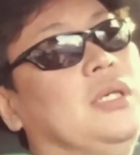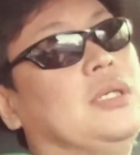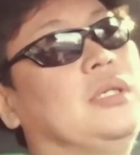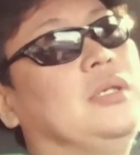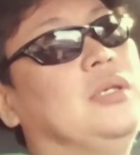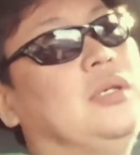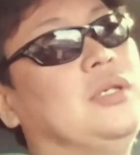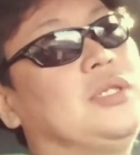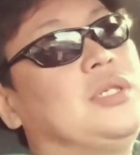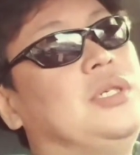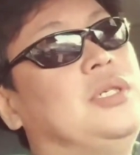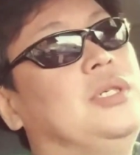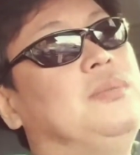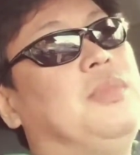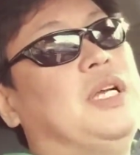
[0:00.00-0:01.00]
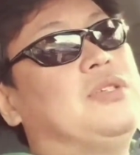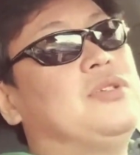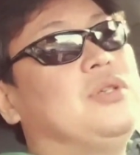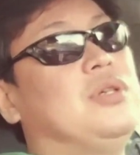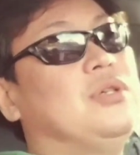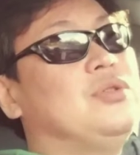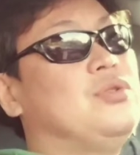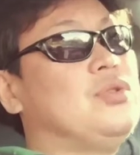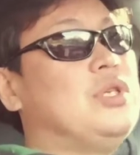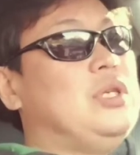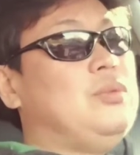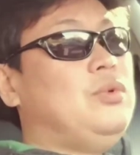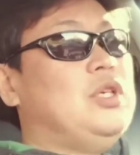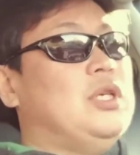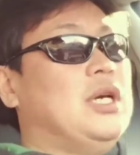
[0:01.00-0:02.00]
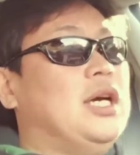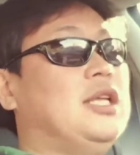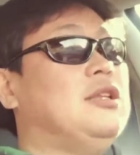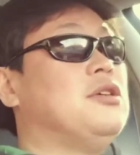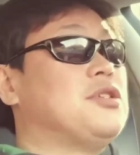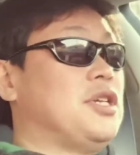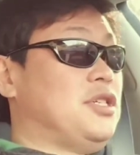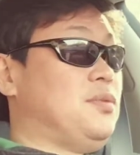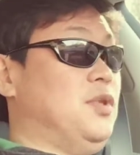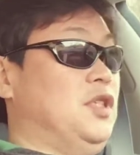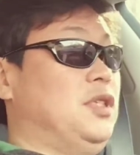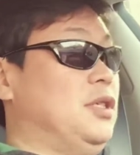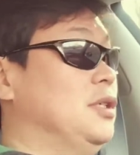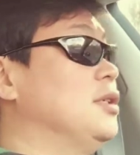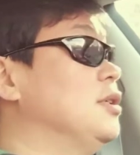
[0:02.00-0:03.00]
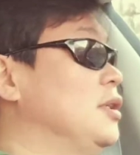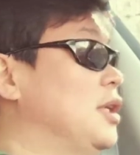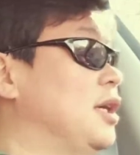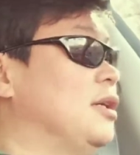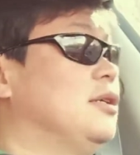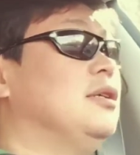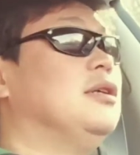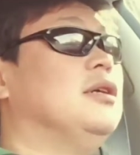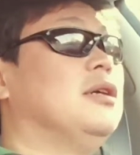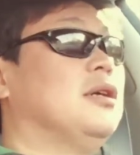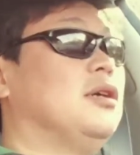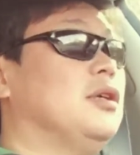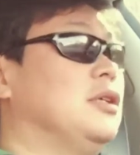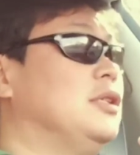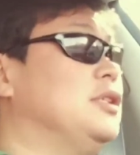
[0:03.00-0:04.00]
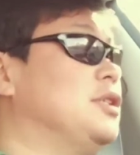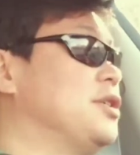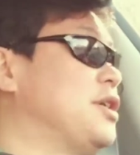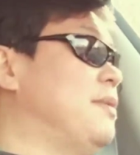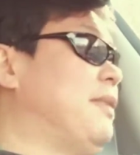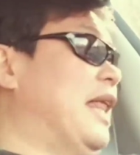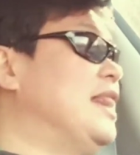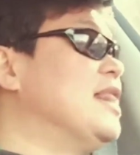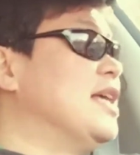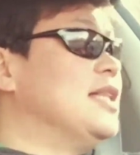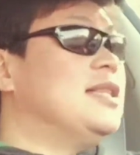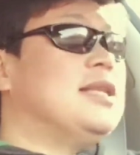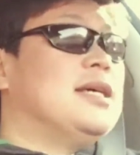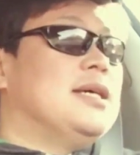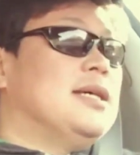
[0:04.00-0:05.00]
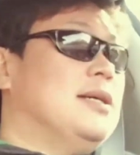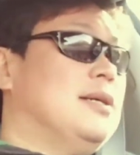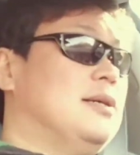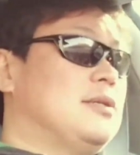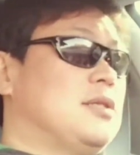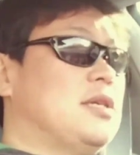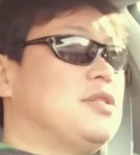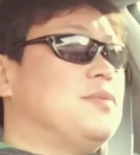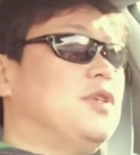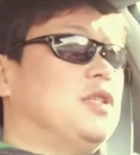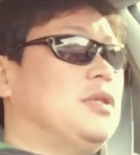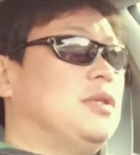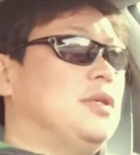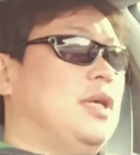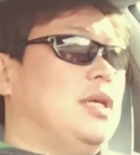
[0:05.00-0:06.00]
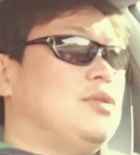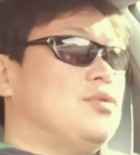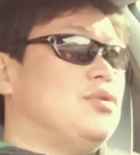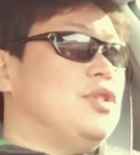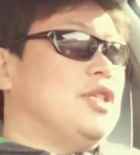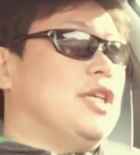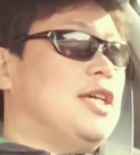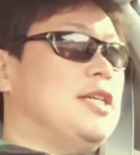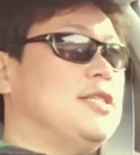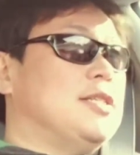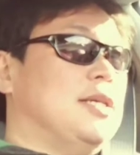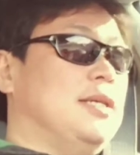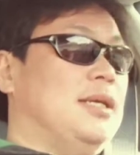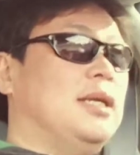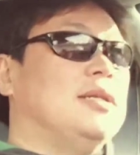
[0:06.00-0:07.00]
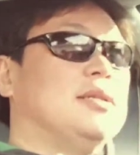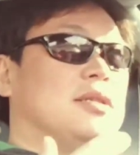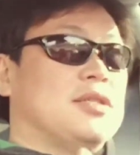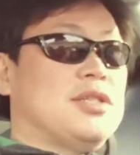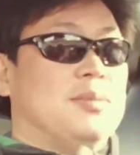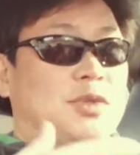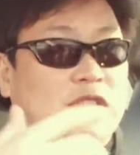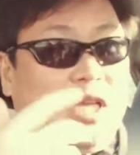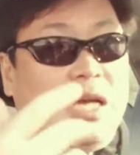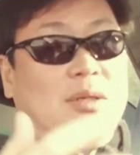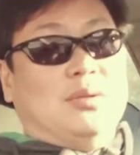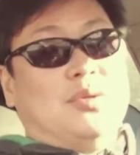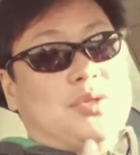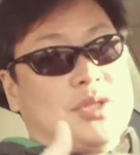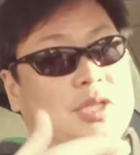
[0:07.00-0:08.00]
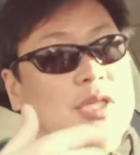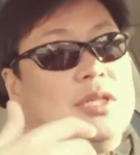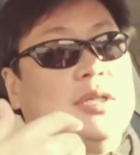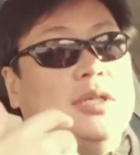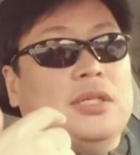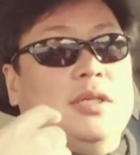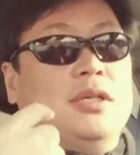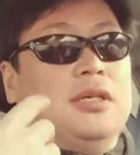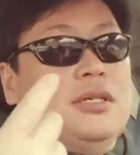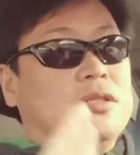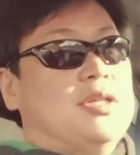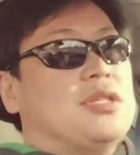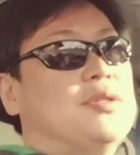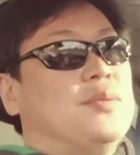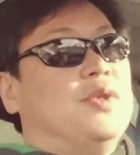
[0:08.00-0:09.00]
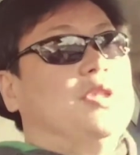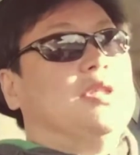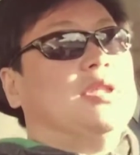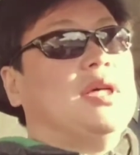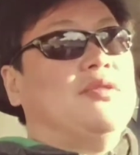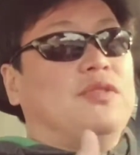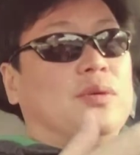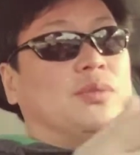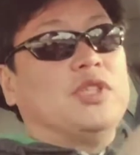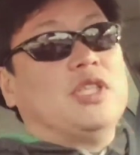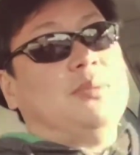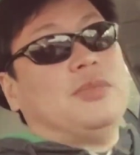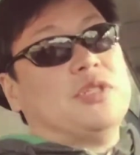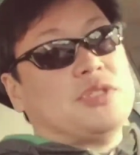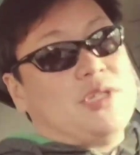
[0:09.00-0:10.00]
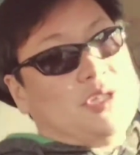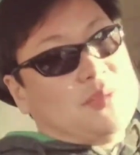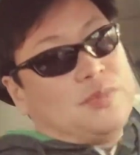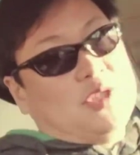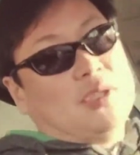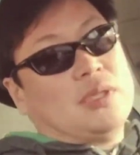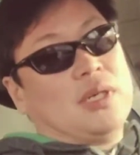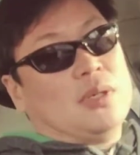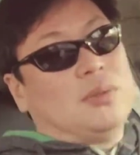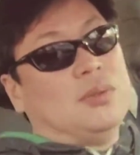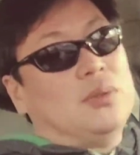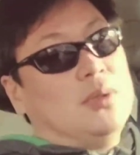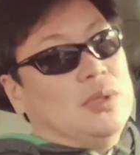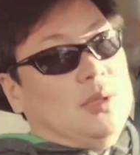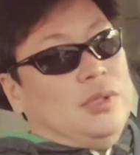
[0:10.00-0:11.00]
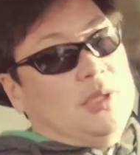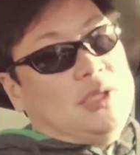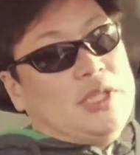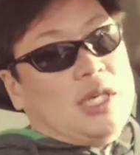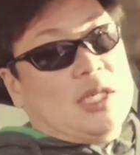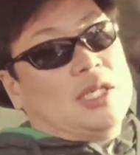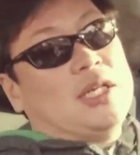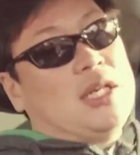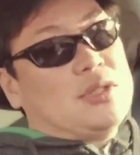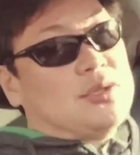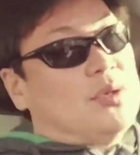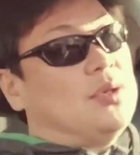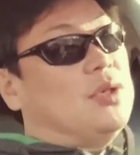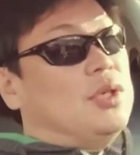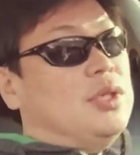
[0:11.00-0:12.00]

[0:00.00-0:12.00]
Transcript: 그것을 받쳐주기 위한 어세스먼트, 네. 그것, 그것에 맞는 어세스먼트를 해주는 게 이제 예를 들어서 뭐 다이그노스틱 어세스먼트나 포머티브 어세스먼트라고 이야기를 하죠.